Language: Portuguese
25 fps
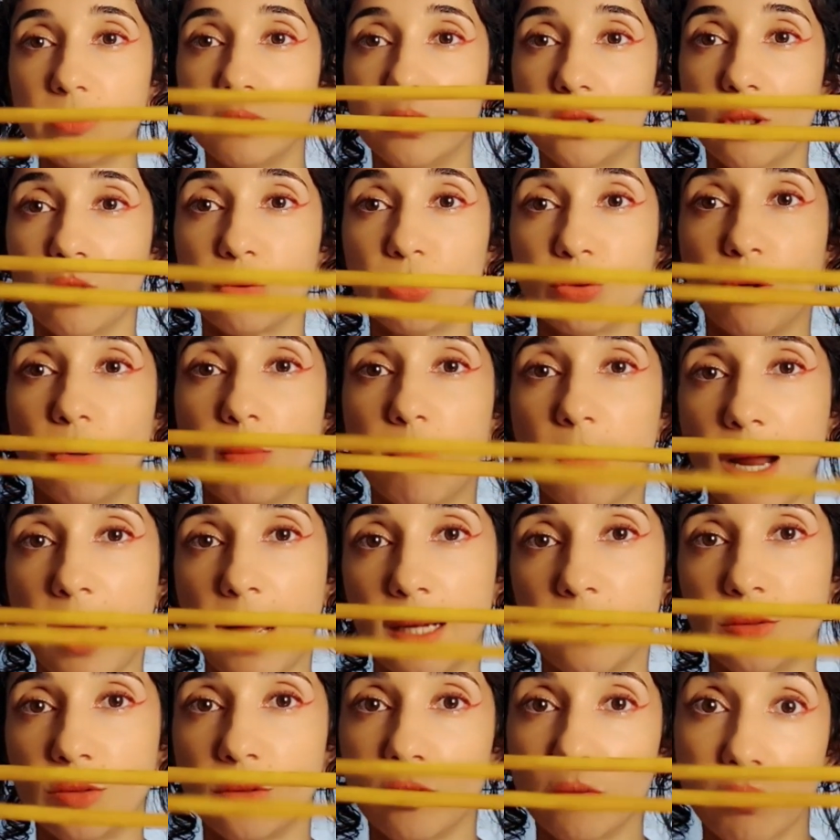então
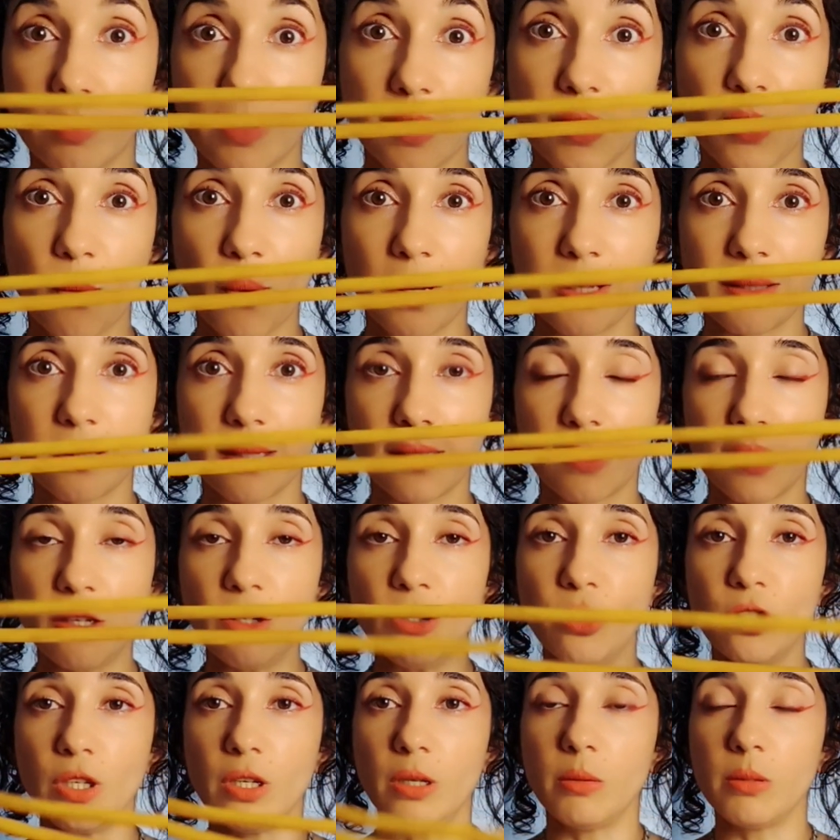dobrado 50
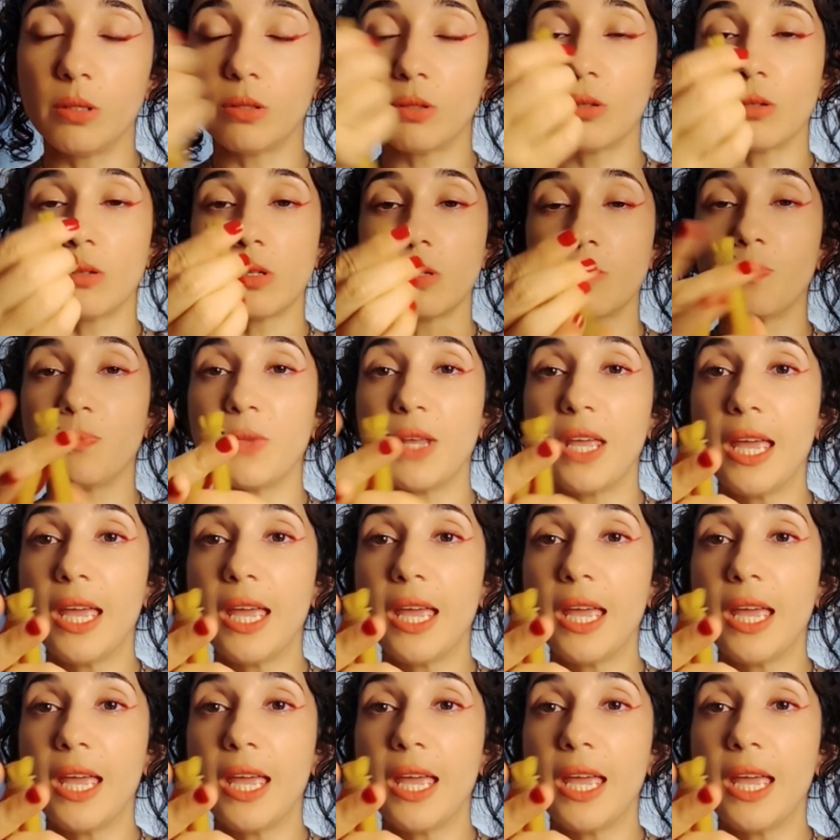centímetros.